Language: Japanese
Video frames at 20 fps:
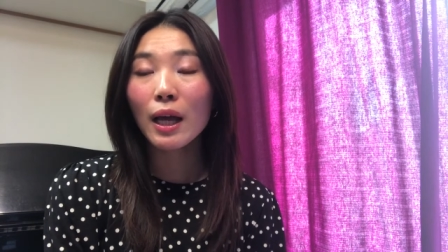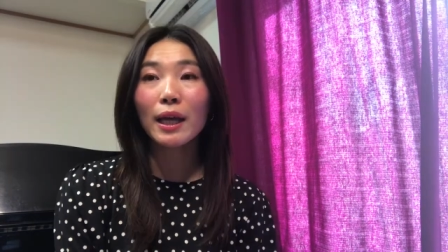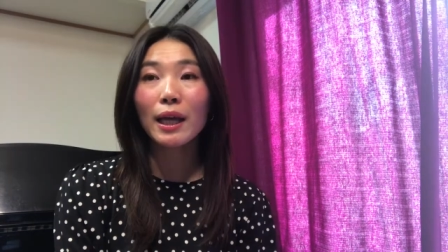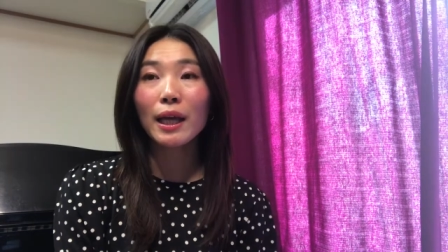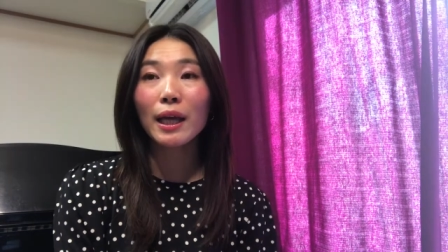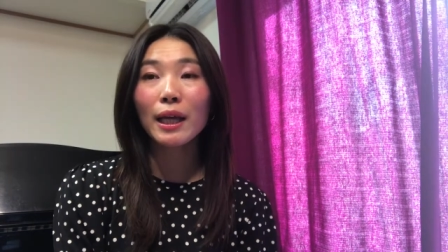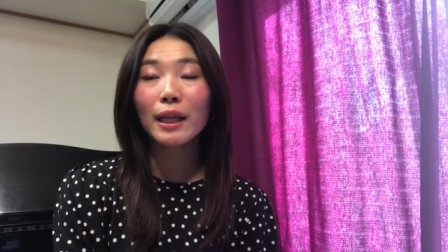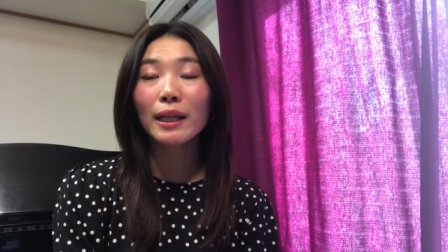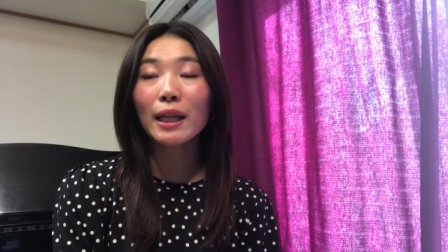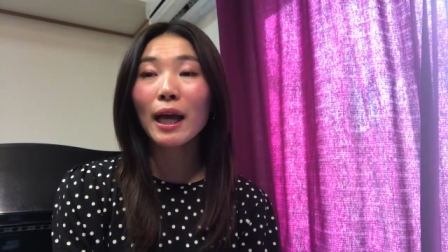
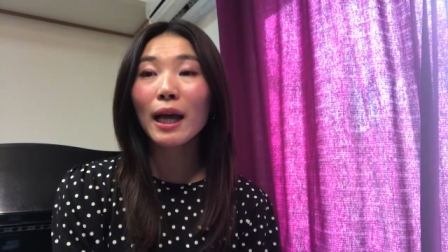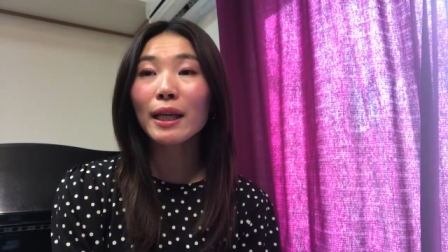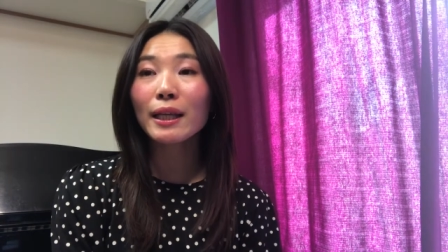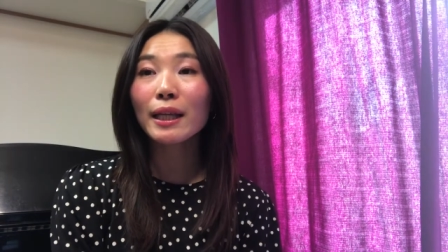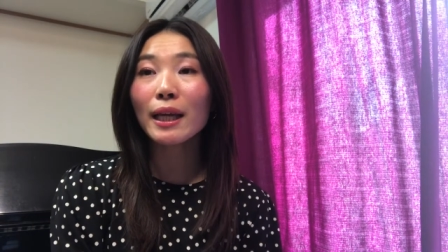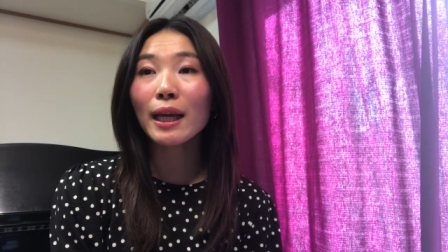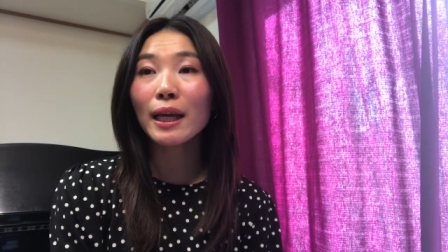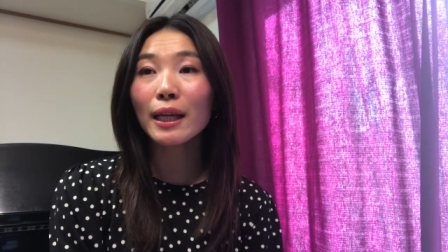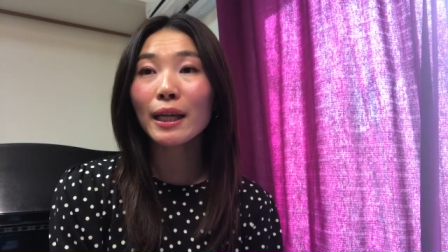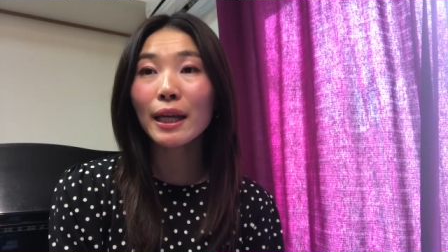えー、体
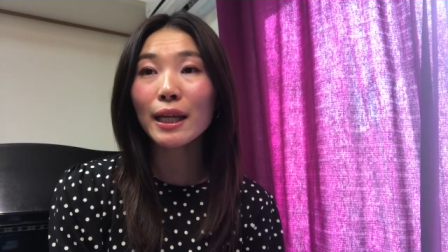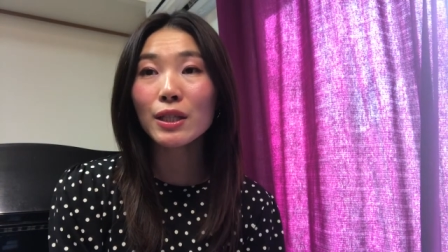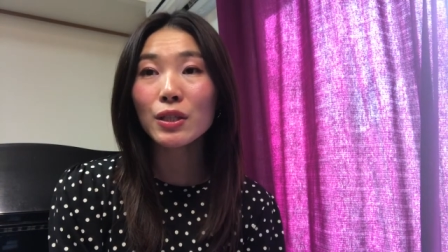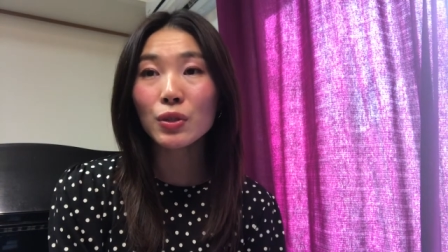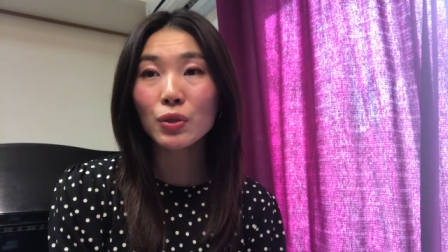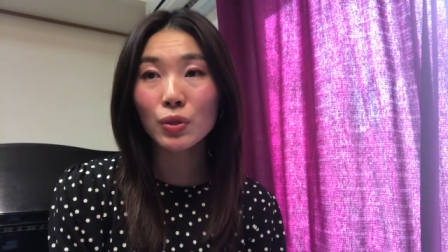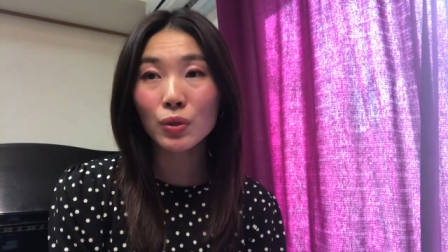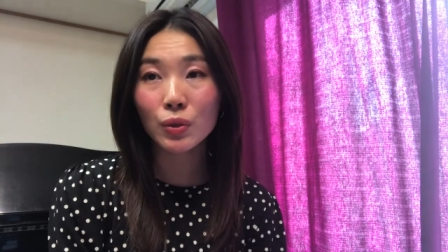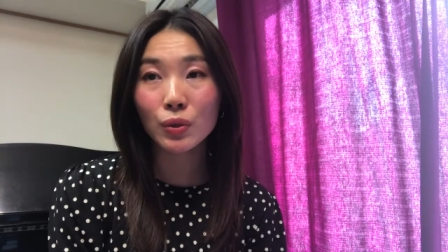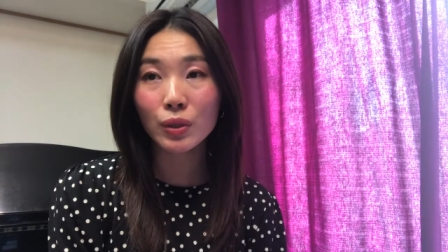験
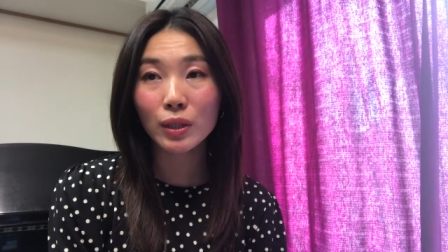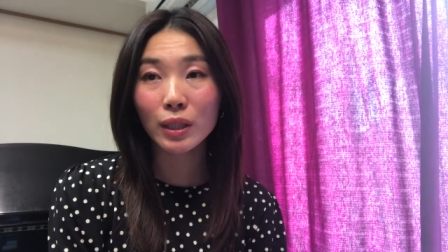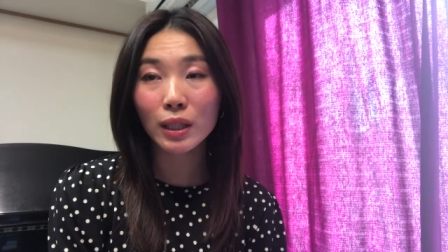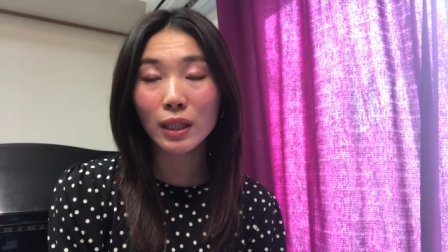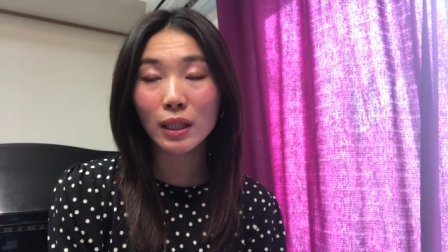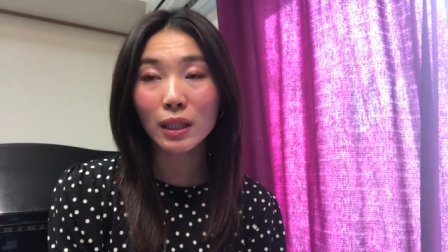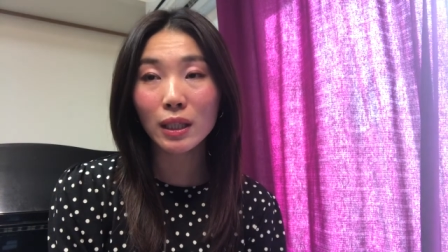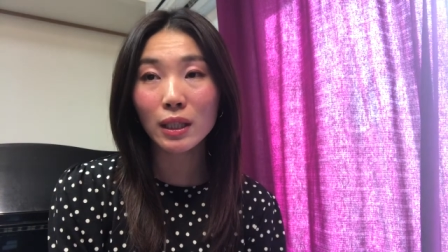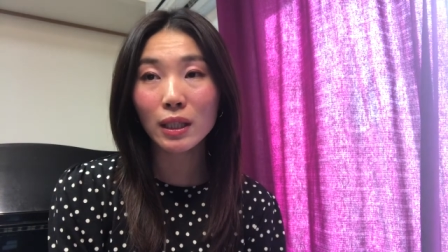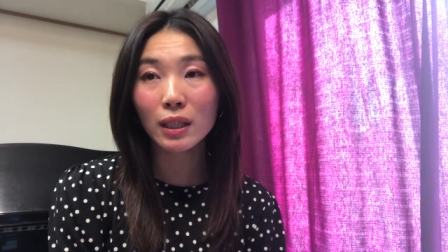レッスン
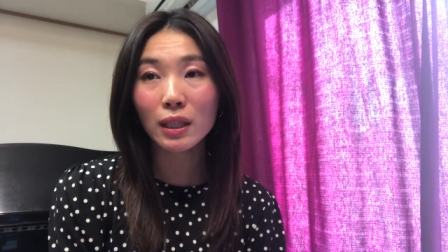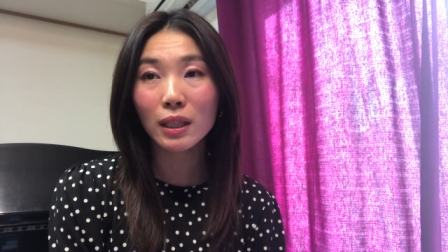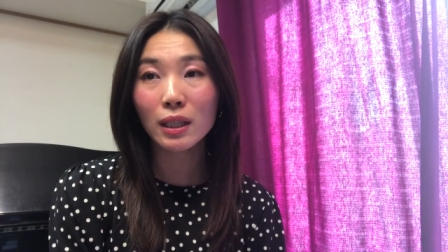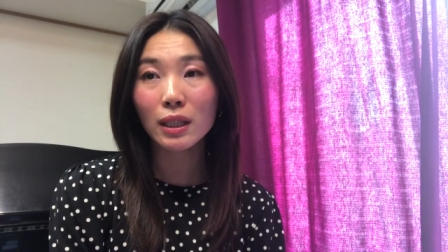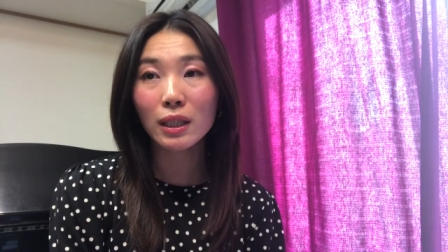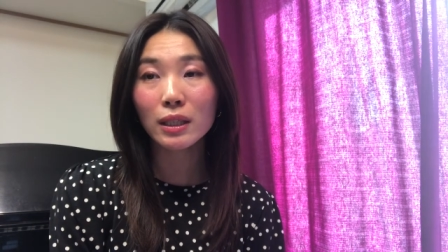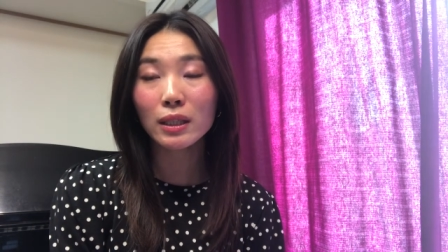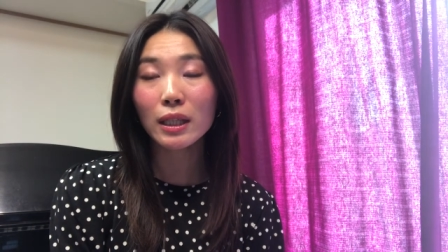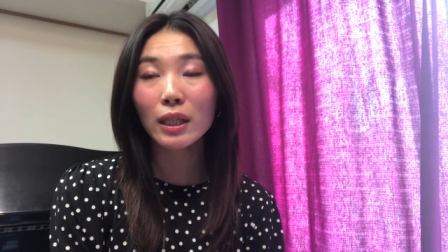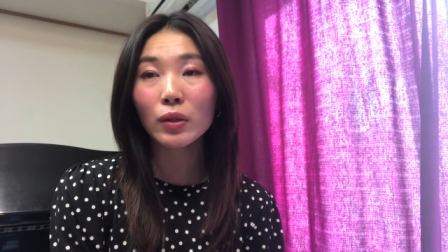
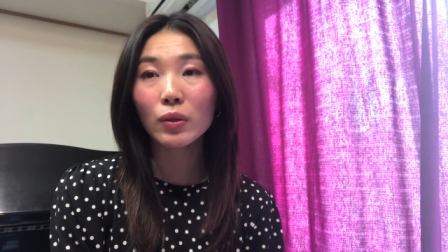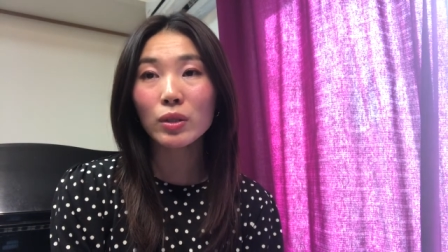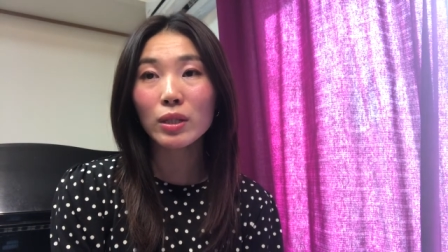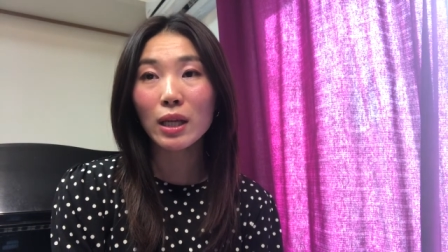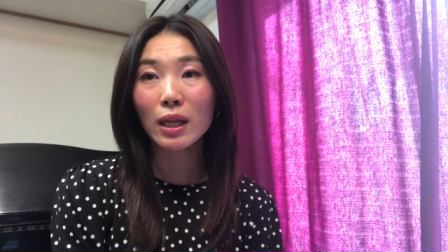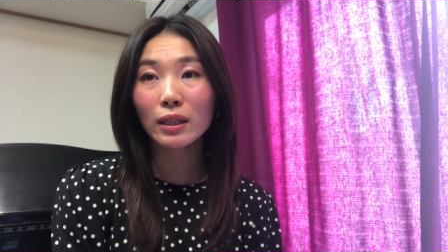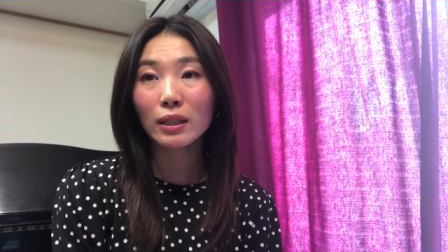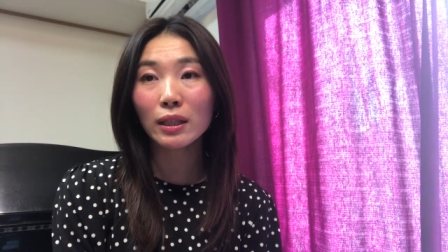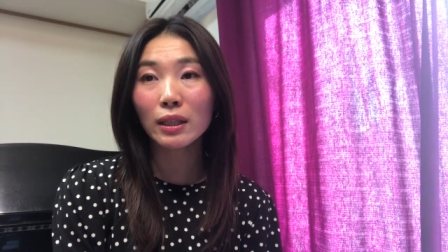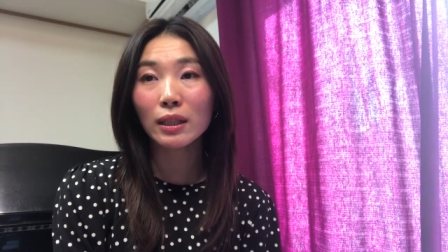に生徒さ
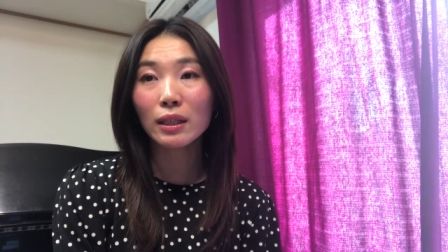ん